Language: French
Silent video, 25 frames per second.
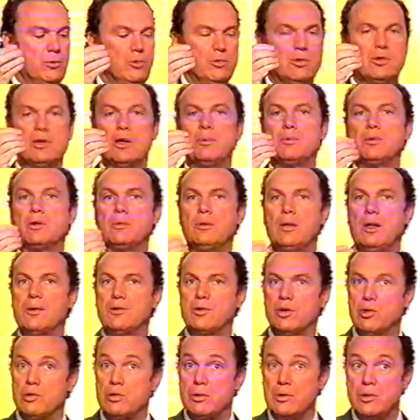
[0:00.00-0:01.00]
Nous sommes en
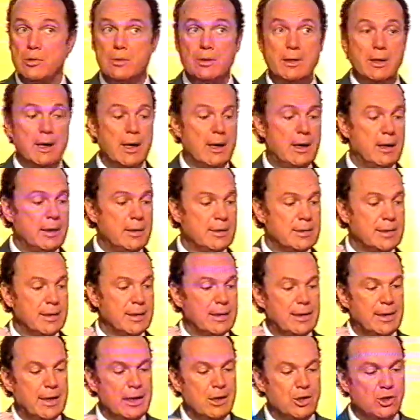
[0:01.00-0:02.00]
1975.
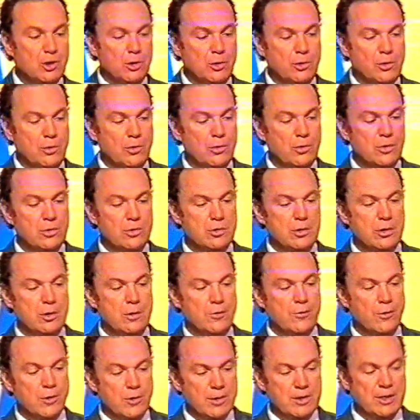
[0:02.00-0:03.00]
Quelle chanteuse
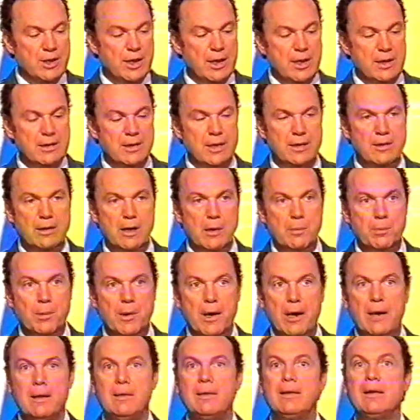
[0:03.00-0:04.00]
française
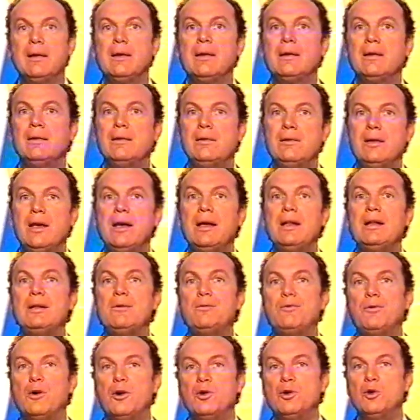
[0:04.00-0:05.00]
interprète
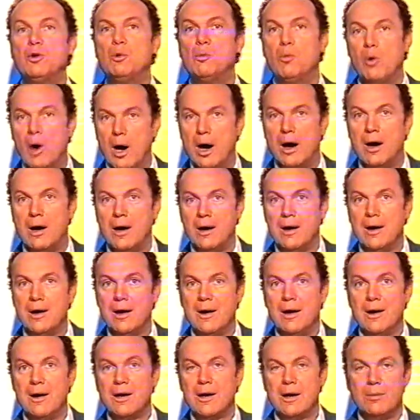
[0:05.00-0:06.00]
Téléphone-moi
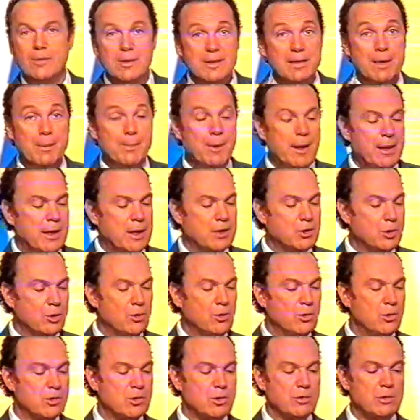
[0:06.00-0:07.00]
Comment s'appelle la
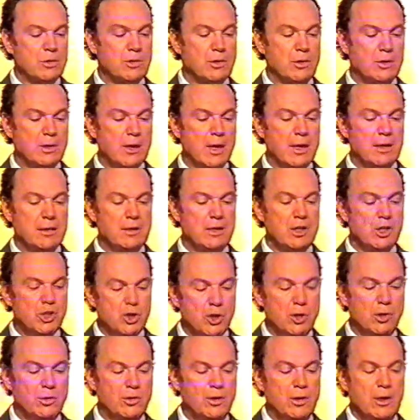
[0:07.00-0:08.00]
chanteuse en 75 qui
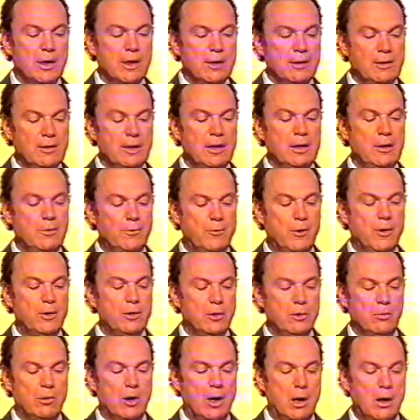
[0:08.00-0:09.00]
chante
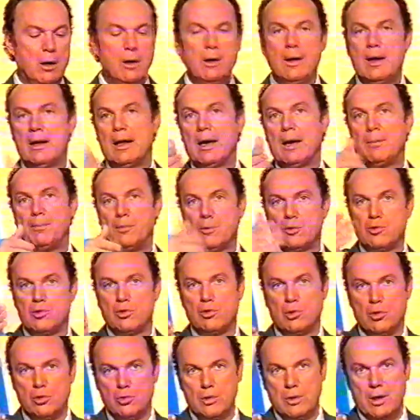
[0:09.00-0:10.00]
Téléphone-moi à Réponse au
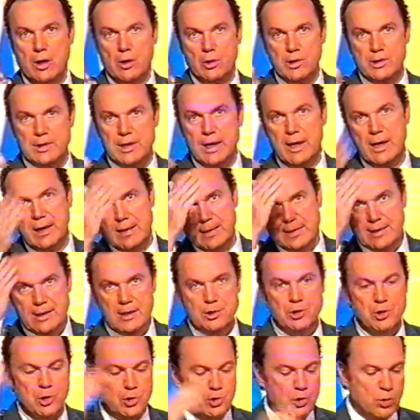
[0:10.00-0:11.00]
3245,
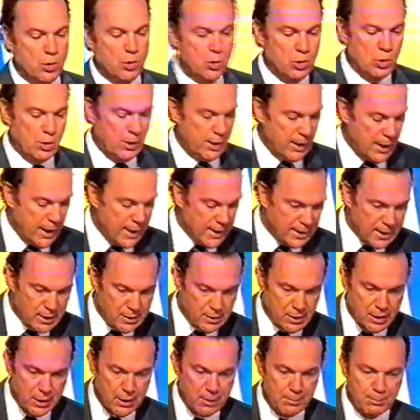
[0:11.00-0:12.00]
500 euros à gagner.